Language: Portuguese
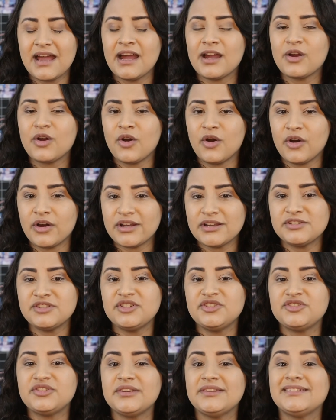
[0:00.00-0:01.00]
agora a
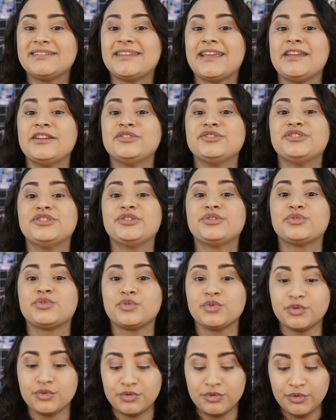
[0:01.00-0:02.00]
gente entende
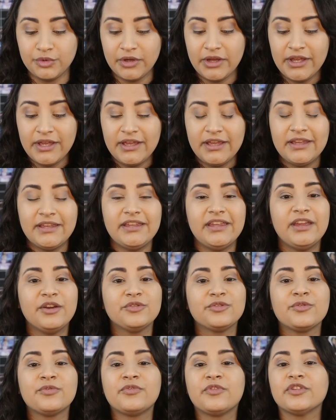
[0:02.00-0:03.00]
tudo. E
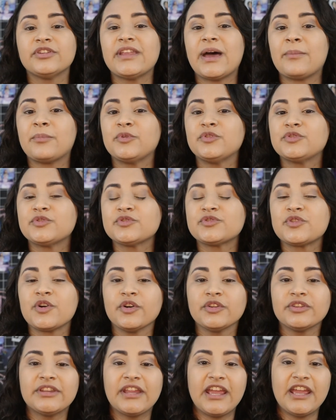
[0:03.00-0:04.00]
eu não vou dar muitos
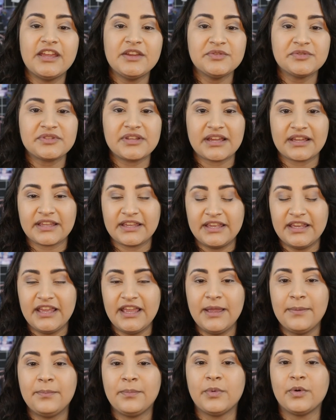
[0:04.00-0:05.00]
rodeios
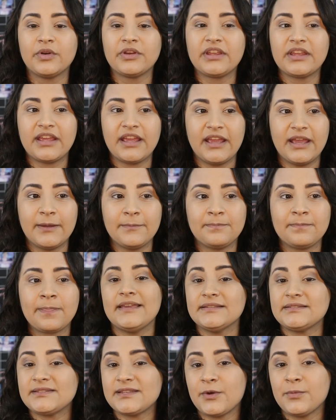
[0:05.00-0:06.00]
aqui, porque
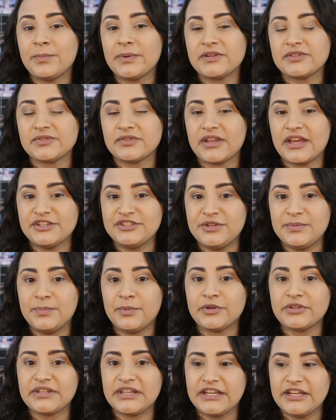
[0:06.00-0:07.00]
esse é um personagem
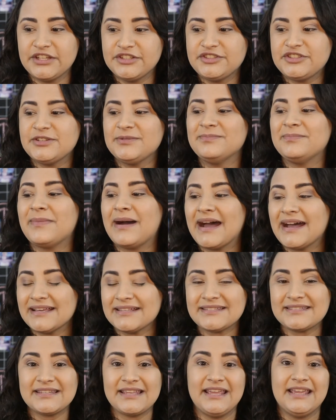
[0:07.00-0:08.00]
importante,
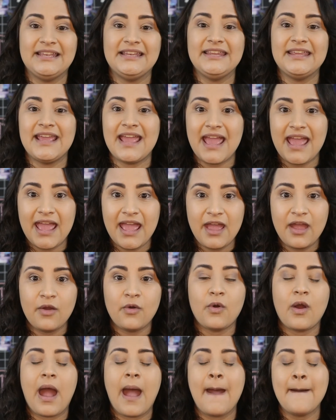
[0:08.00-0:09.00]
mas ele é
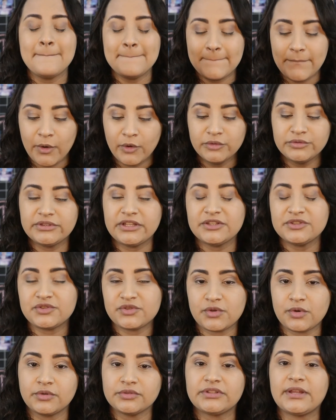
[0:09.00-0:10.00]
a ponta
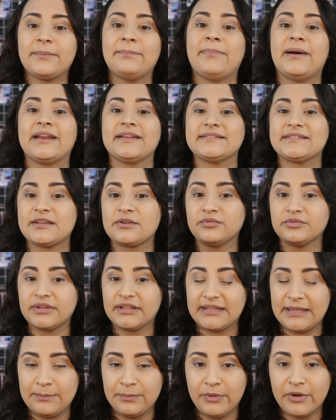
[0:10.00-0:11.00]
solta para a segunda
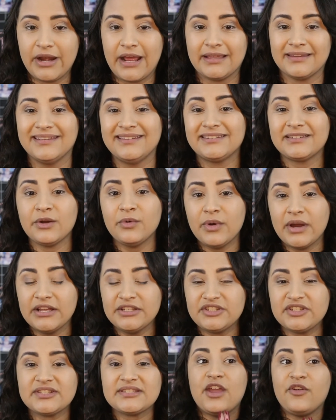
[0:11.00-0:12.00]
temporada. Então,
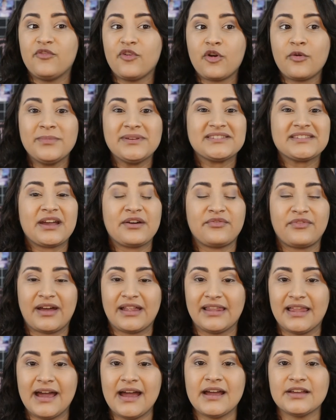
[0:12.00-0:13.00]
antes, eu vou começar a
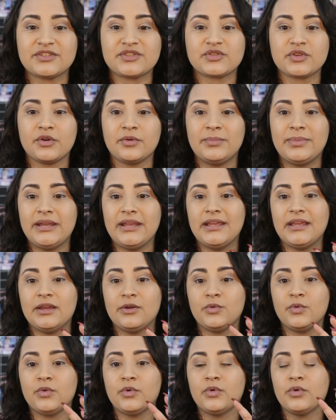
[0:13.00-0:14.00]
falar sobre
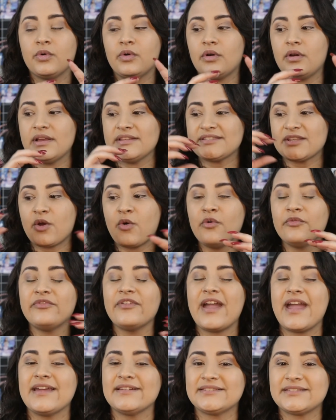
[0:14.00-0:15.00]
o, essa
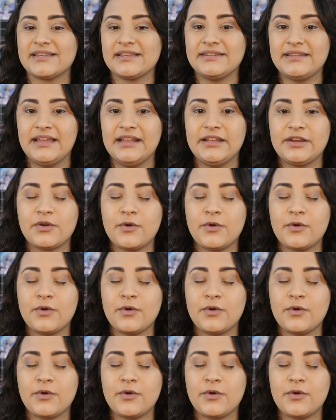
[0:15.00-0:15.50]
conversa dele